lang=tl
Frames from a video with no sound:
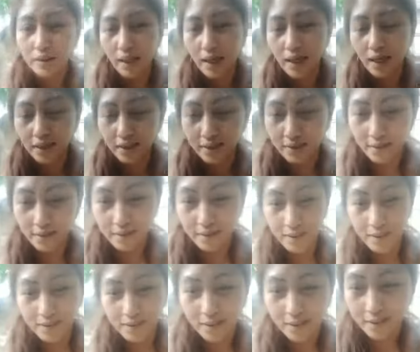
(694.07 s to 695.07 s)
Yan.
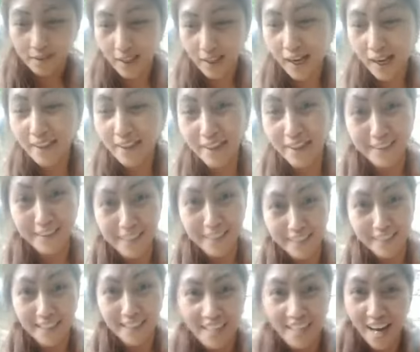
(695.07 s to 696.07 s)
Nang
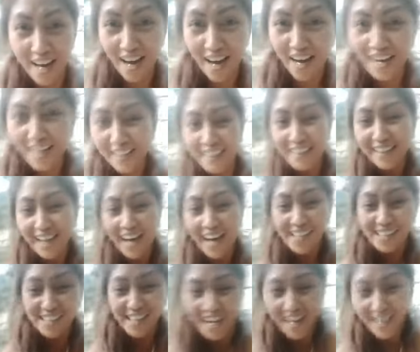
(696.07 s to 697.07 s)
hindi nila
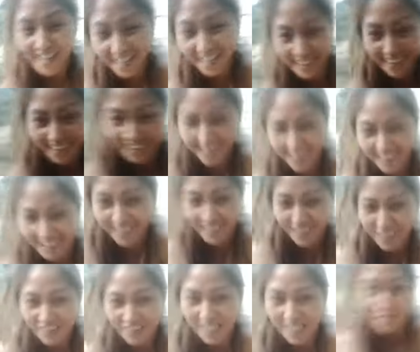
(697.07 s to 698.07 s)
inaasahan na, ano,